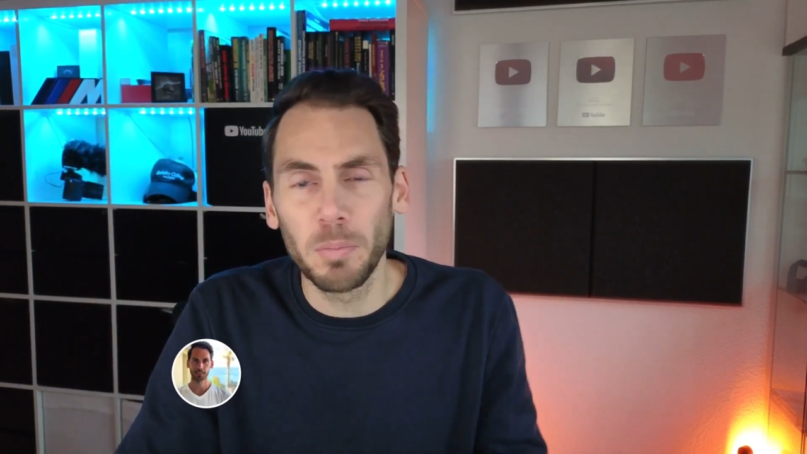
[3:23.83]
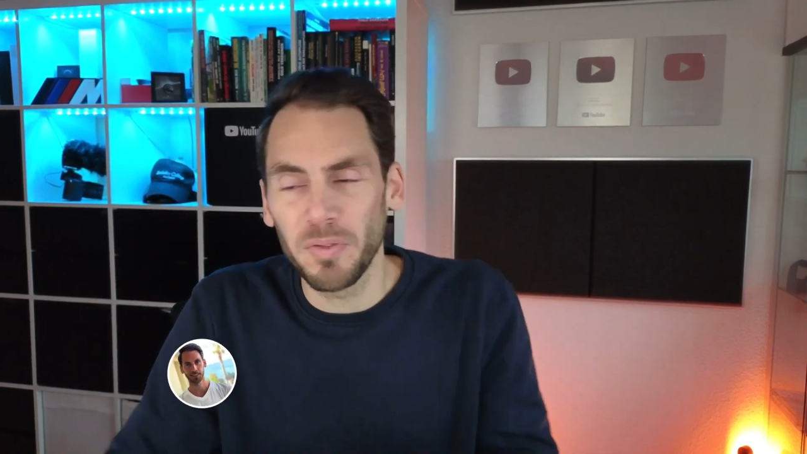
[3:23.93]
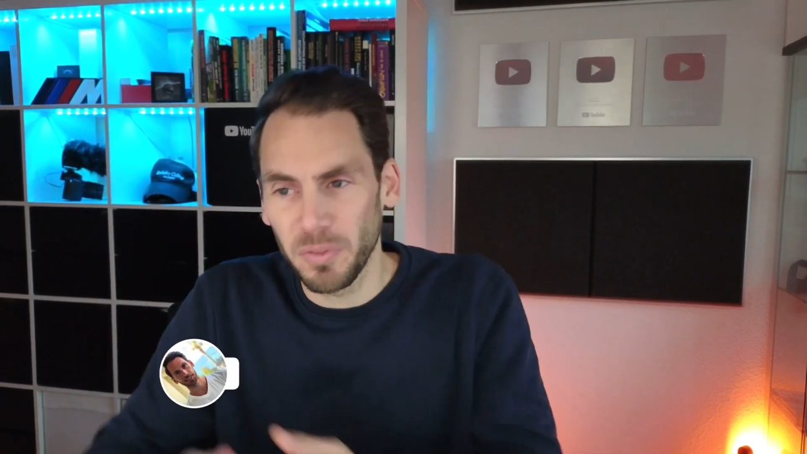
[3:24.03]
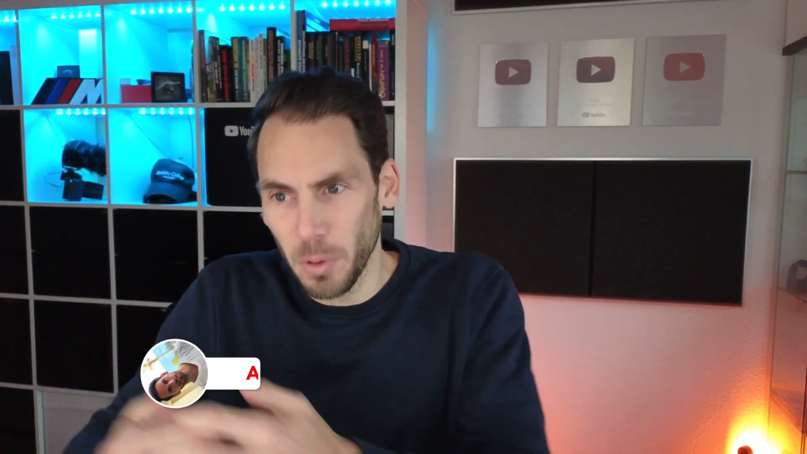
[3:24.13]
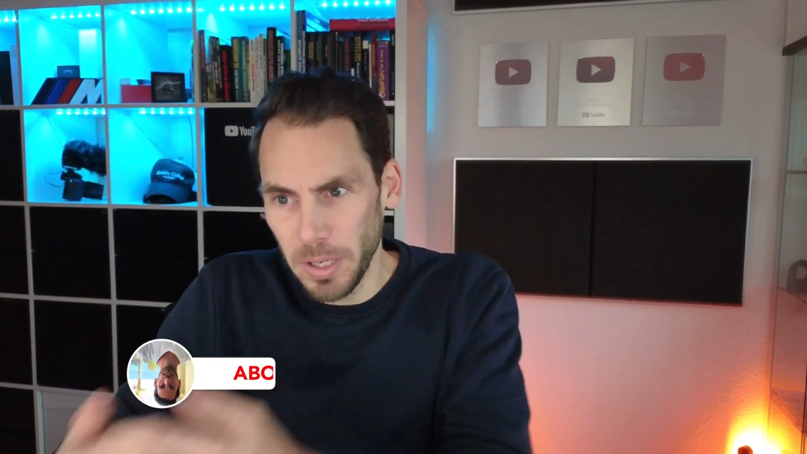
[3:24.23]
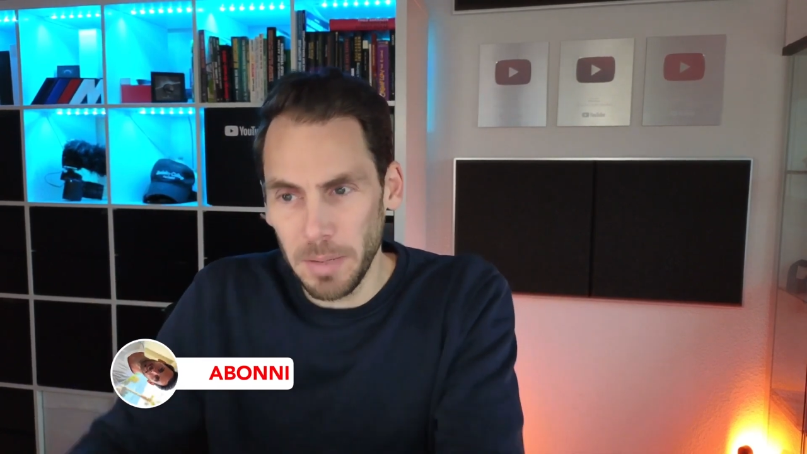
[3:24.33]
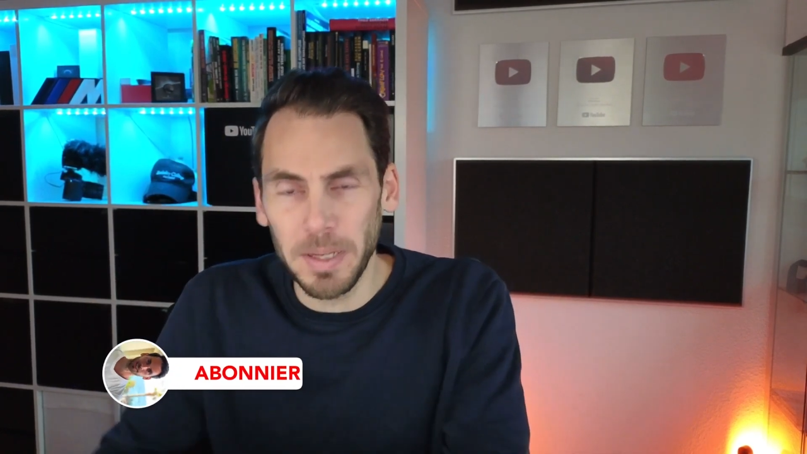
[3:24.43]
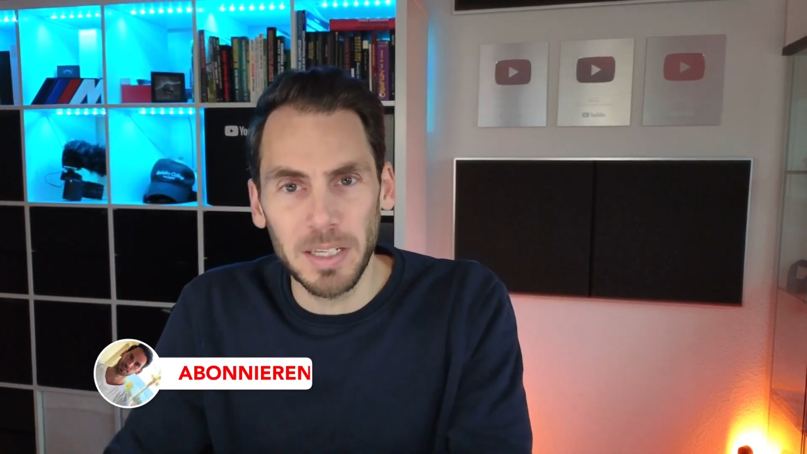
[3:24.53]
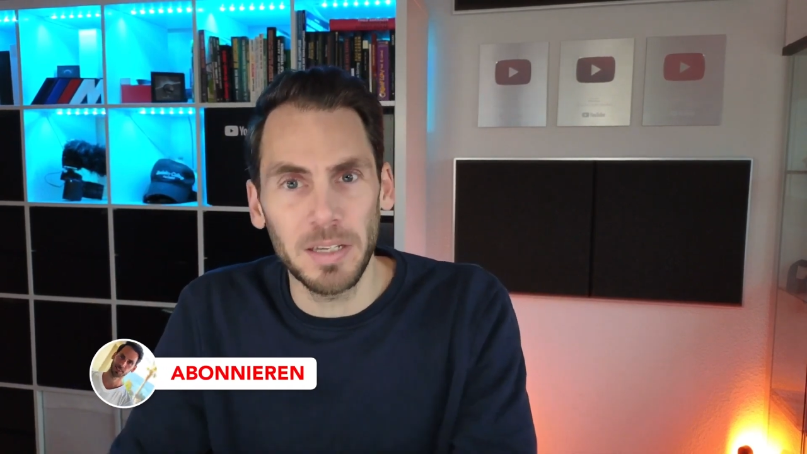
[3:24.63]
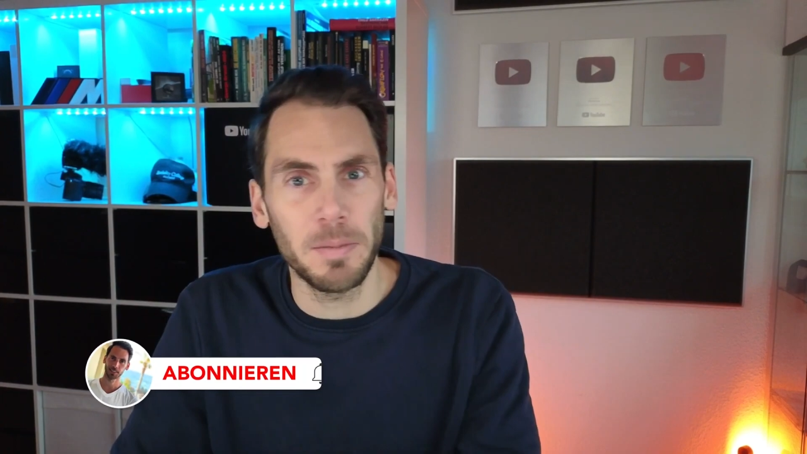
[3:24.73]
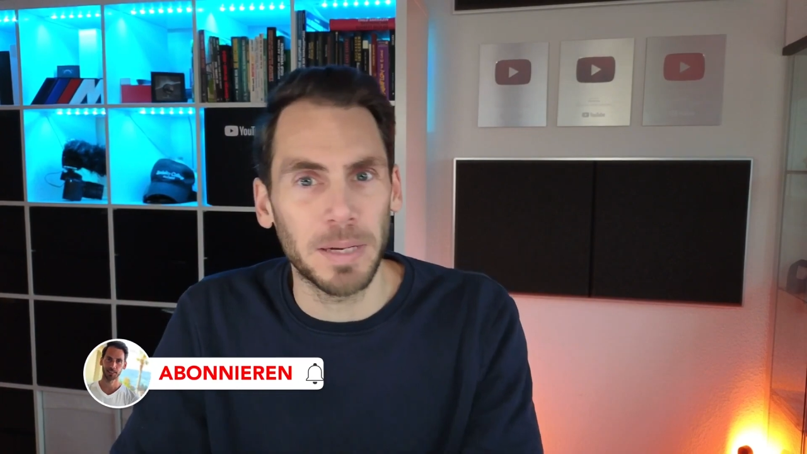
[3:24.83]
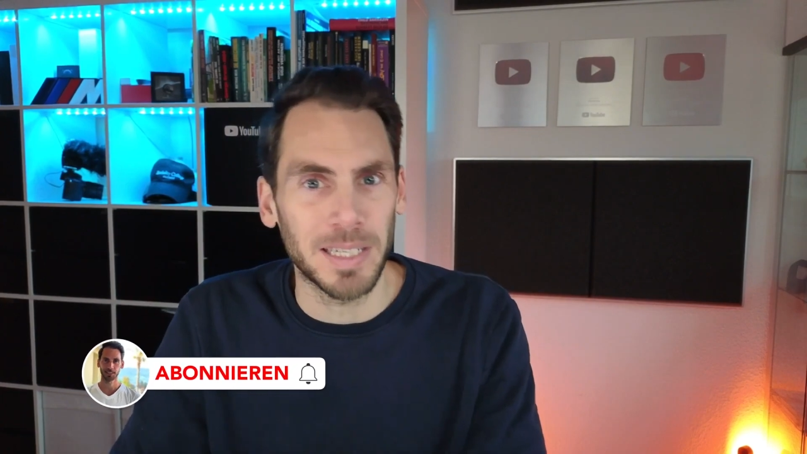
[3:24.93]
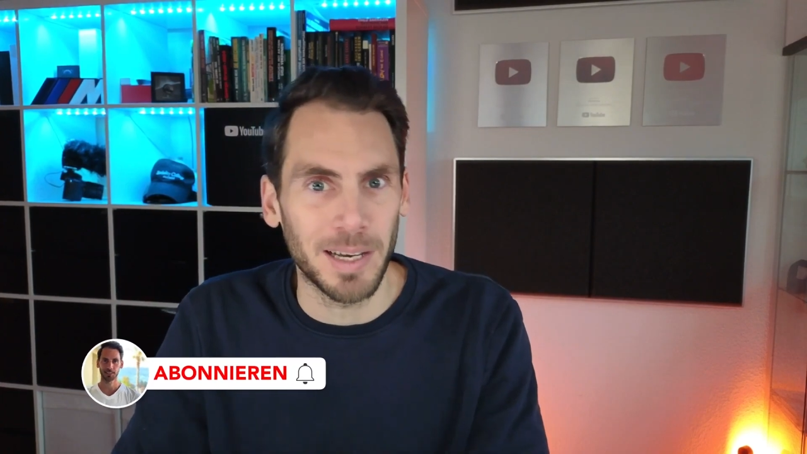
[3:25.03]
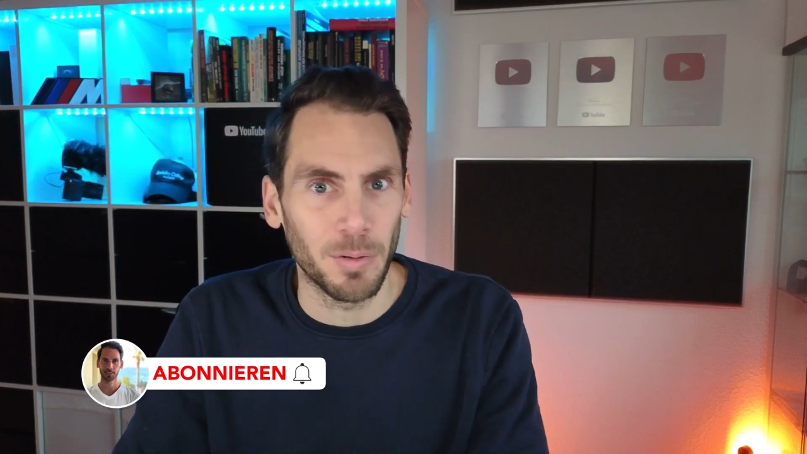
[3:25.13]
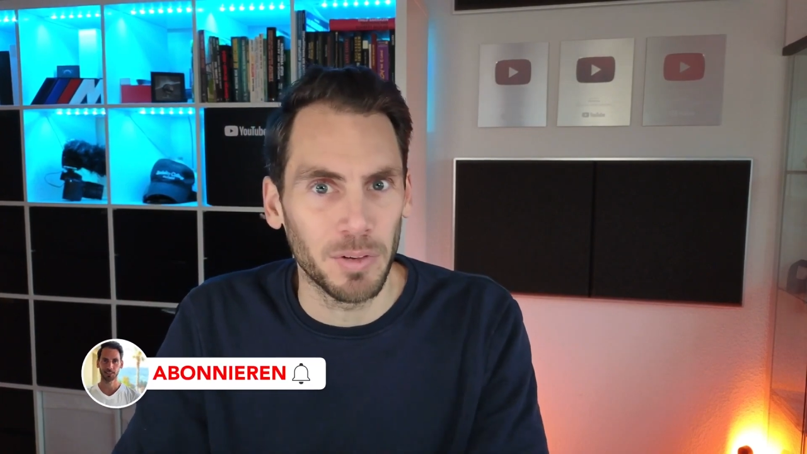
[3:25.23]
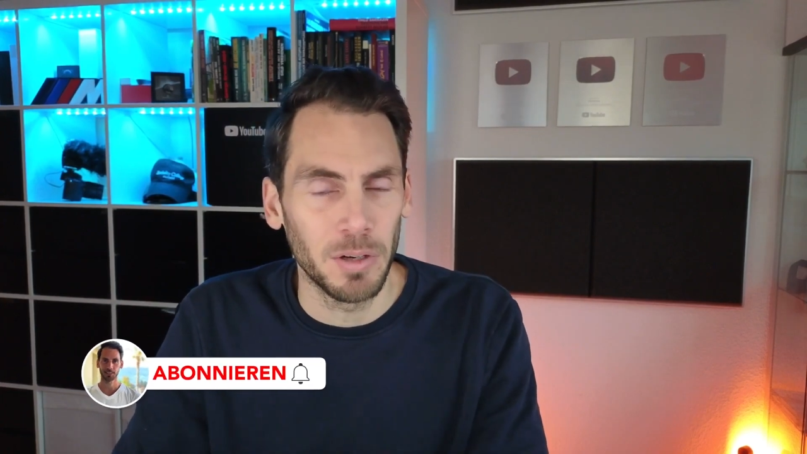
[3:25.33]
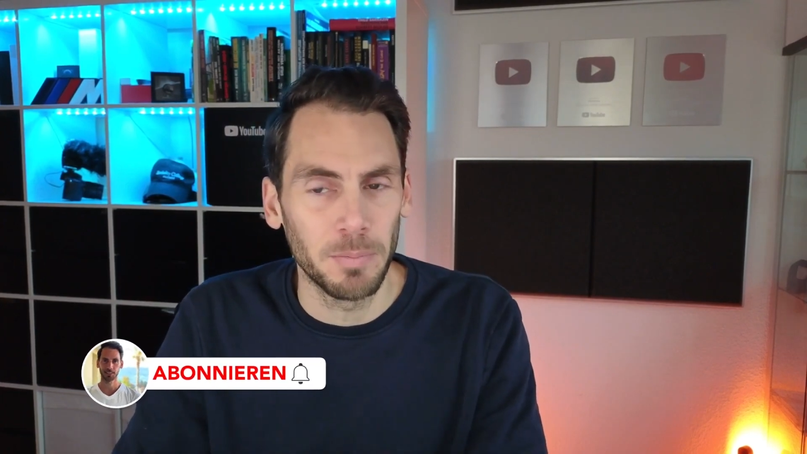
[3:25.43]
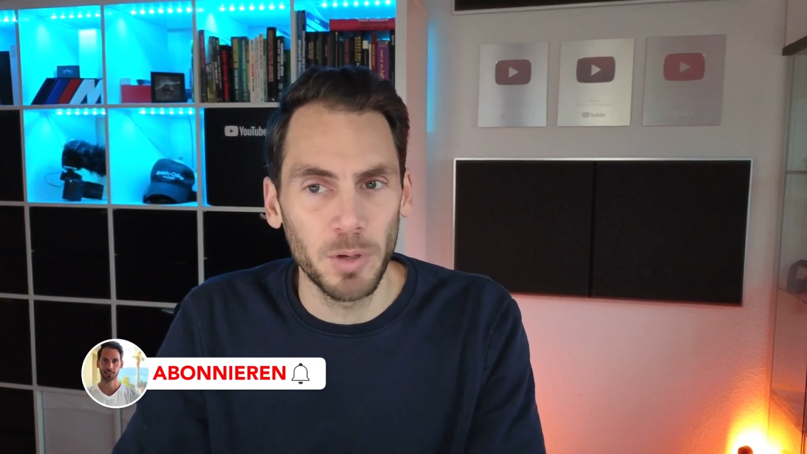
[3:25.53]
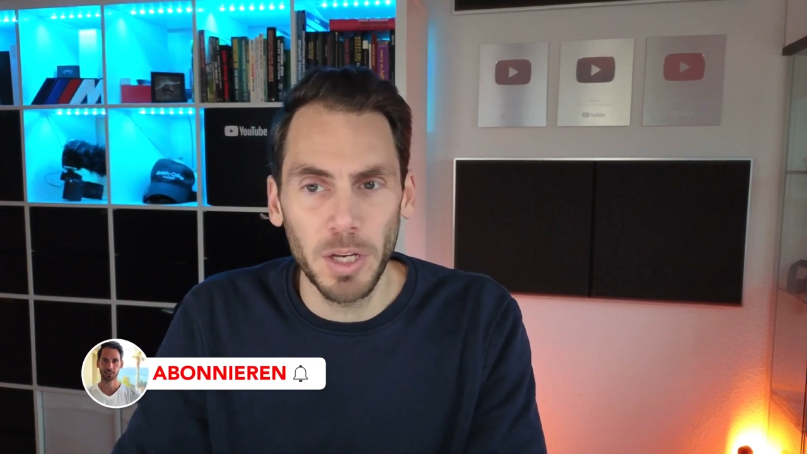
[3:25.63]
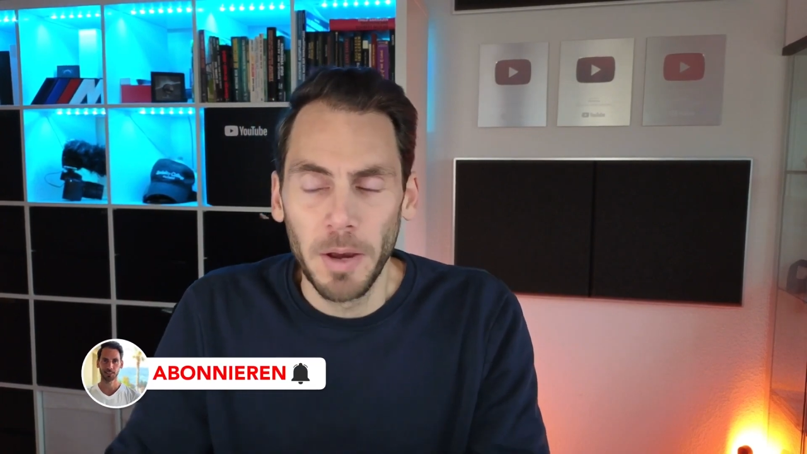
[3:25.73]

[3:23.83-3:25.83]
bevor jemand in die Partei aufgenommen wird.